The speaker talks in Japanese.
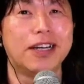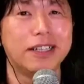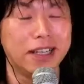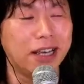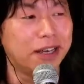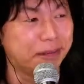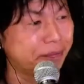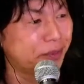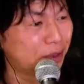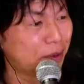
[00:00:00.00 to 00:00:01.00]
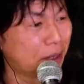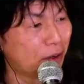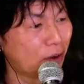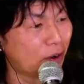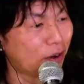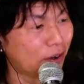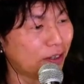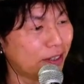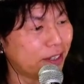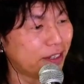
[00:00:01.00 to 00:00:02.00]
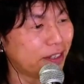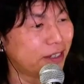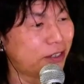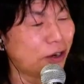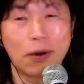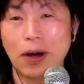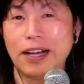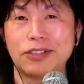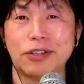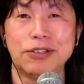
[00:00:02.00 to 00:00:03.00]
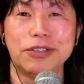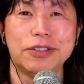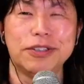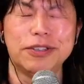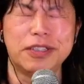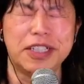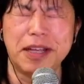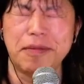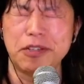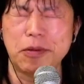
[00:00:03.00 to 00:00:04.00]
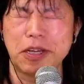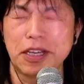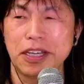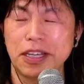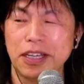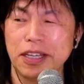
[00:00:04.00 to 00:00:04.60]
ね。ちょあの、今日はそういう記念すべき